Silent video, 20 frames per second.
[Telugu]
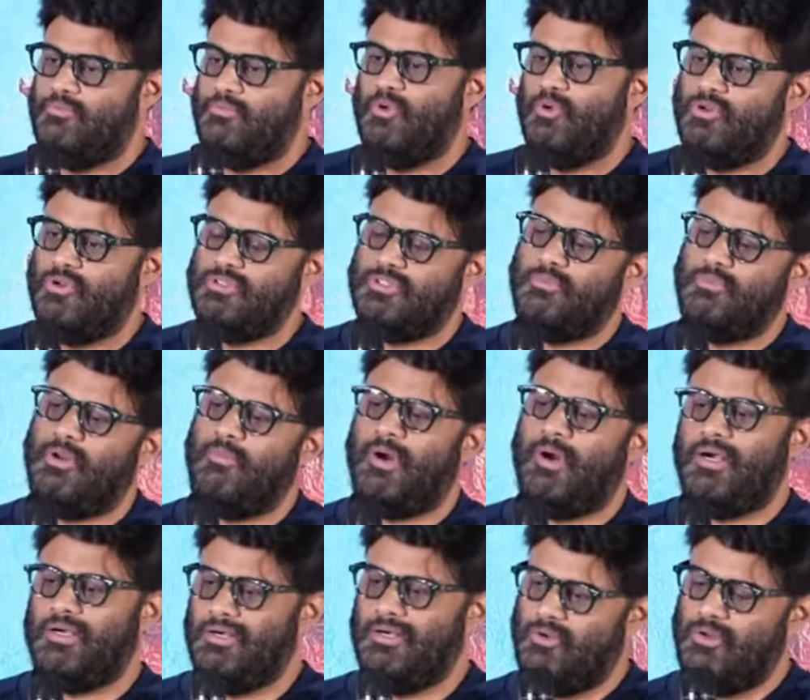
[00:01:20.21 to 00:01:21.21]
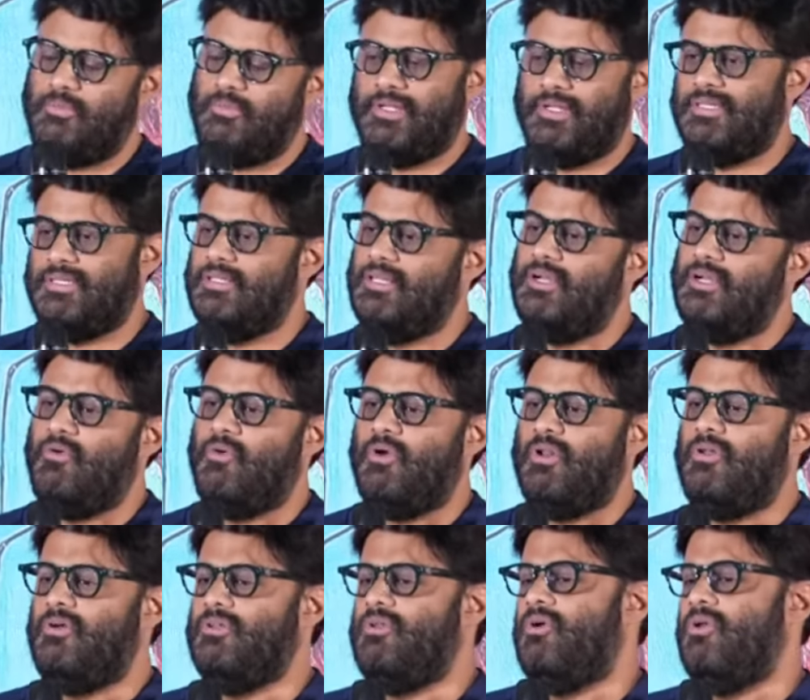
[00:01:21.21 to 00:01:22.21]
ముగ్గురు సినిమాలు మాట్లాడుకుని ప్రశాంతంగా
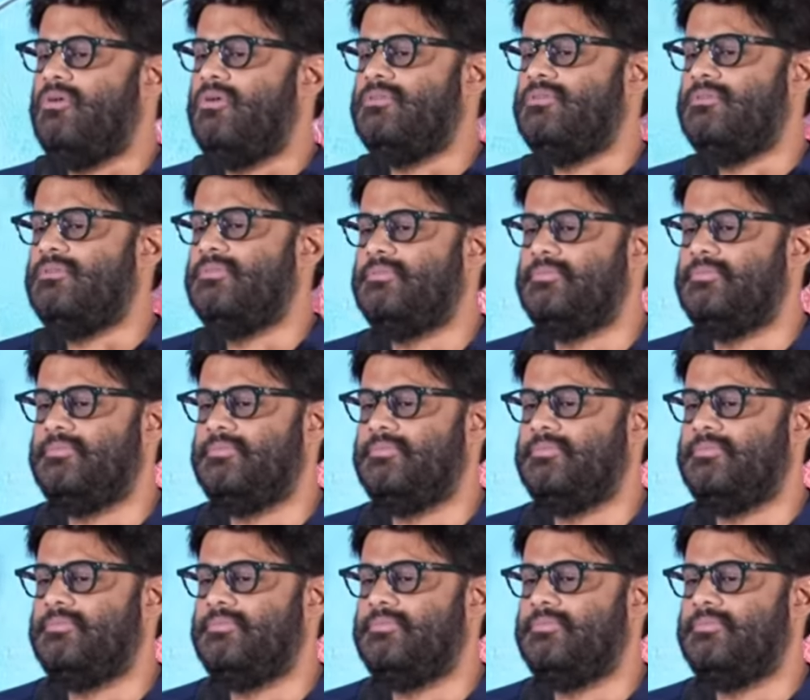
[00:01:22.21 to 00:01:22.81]
ఒకరి తర్వాత ఒకరు వస్తాం